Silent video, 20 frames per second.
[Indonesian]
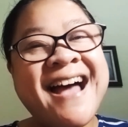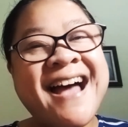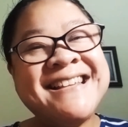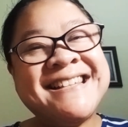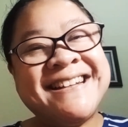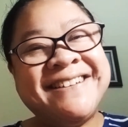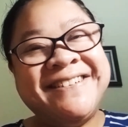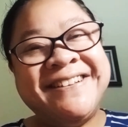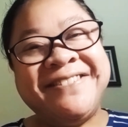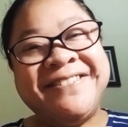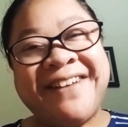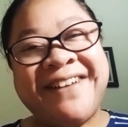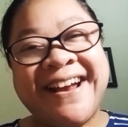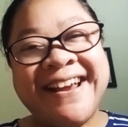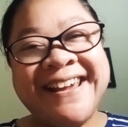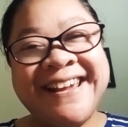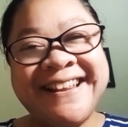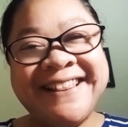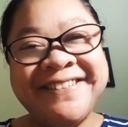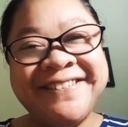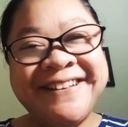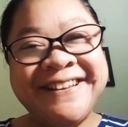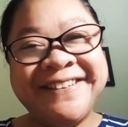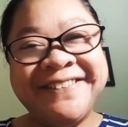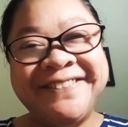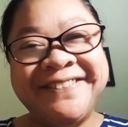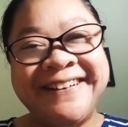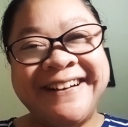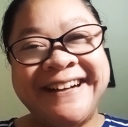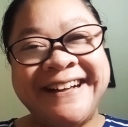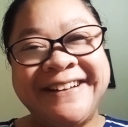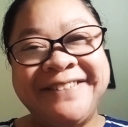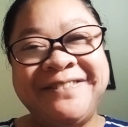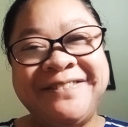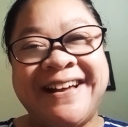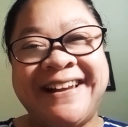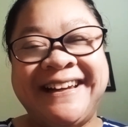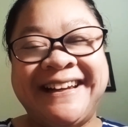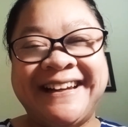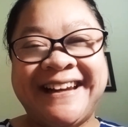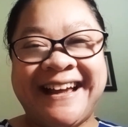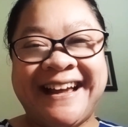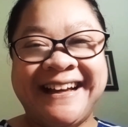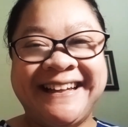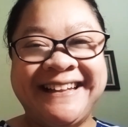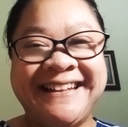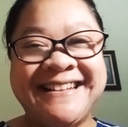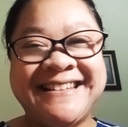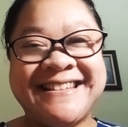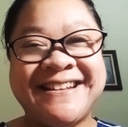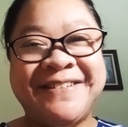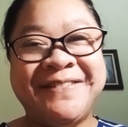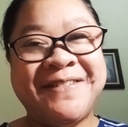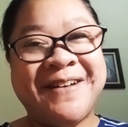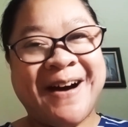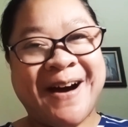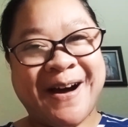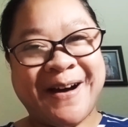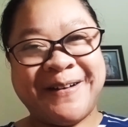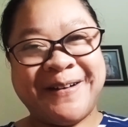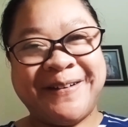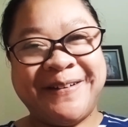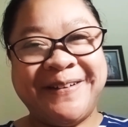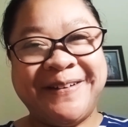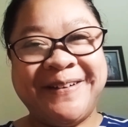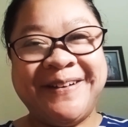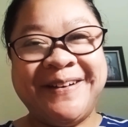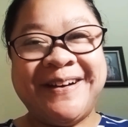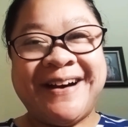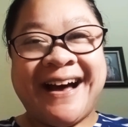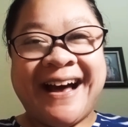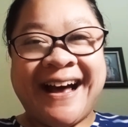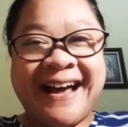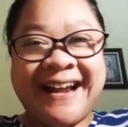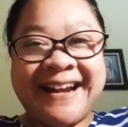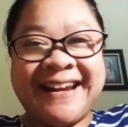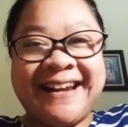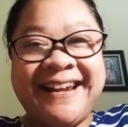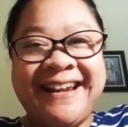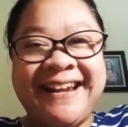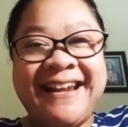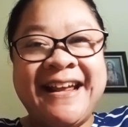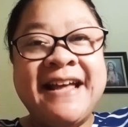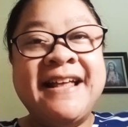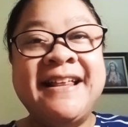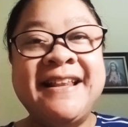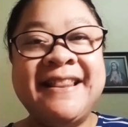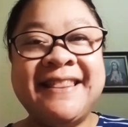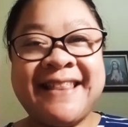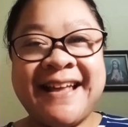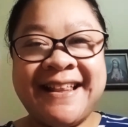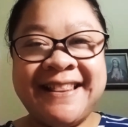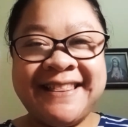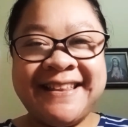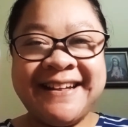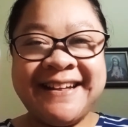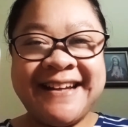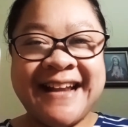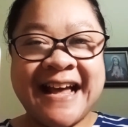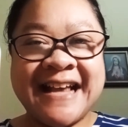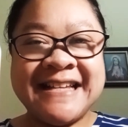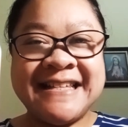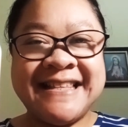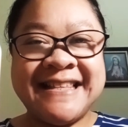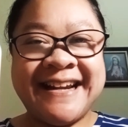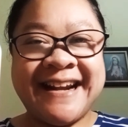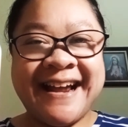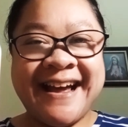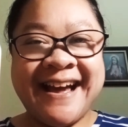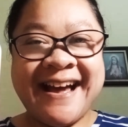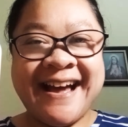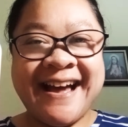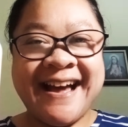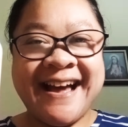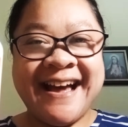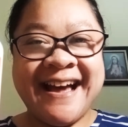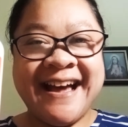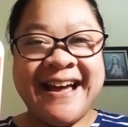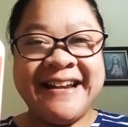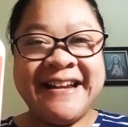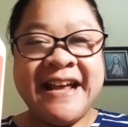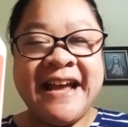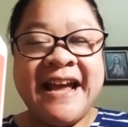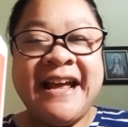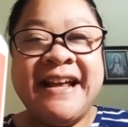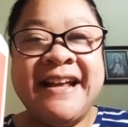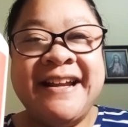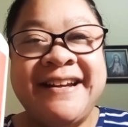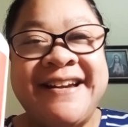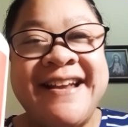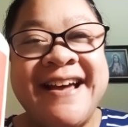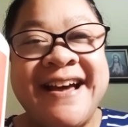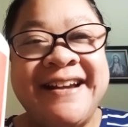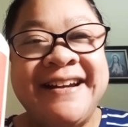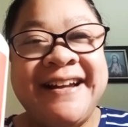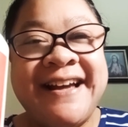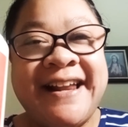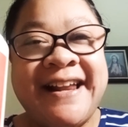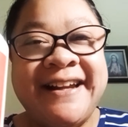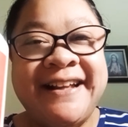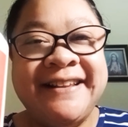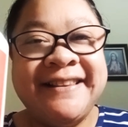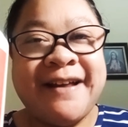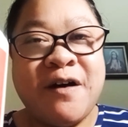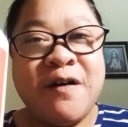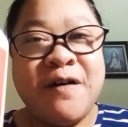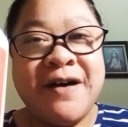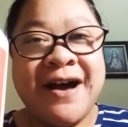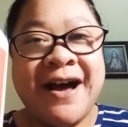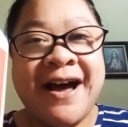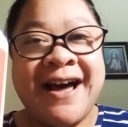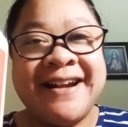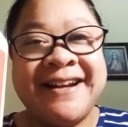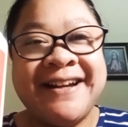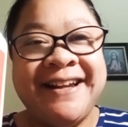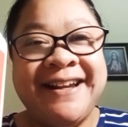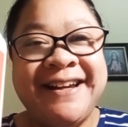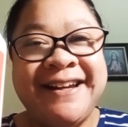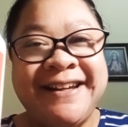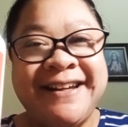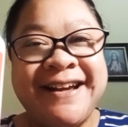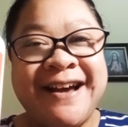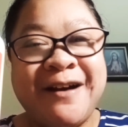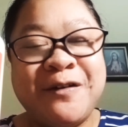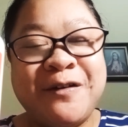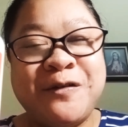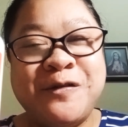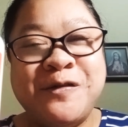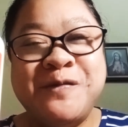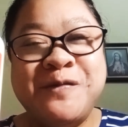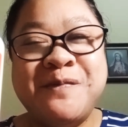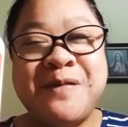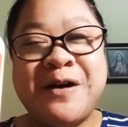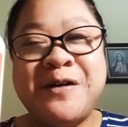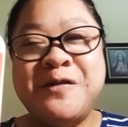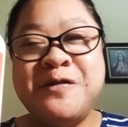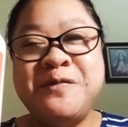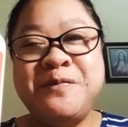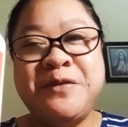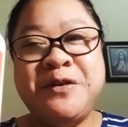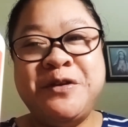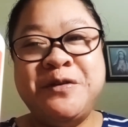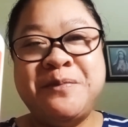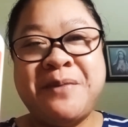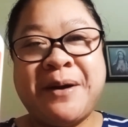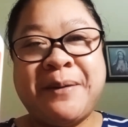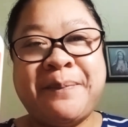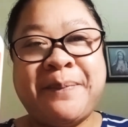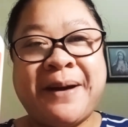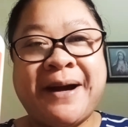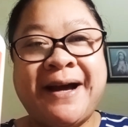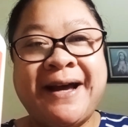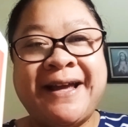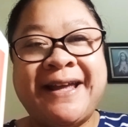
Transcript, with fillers: selamat pagi teman-teman Balik lagi sama aku, Ari tante Dasteran Dan kalian tahu nggak hari ini aku mau minum apa?